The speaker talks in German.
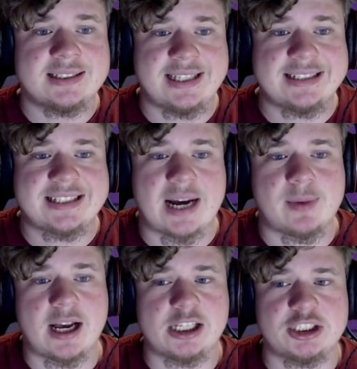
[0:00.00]
den
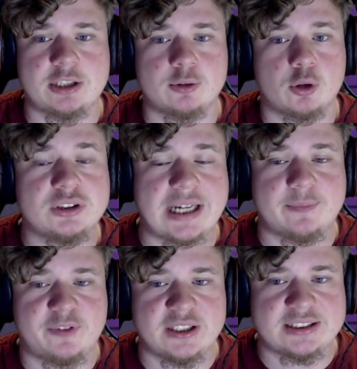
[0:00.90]
Kameraeinstellungen und der
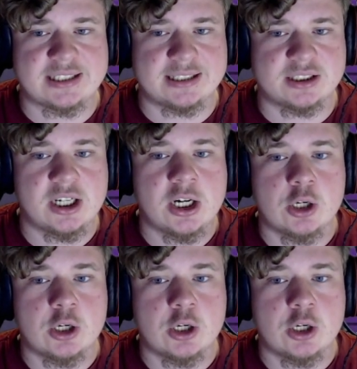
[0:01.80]
Empfindlichkeit.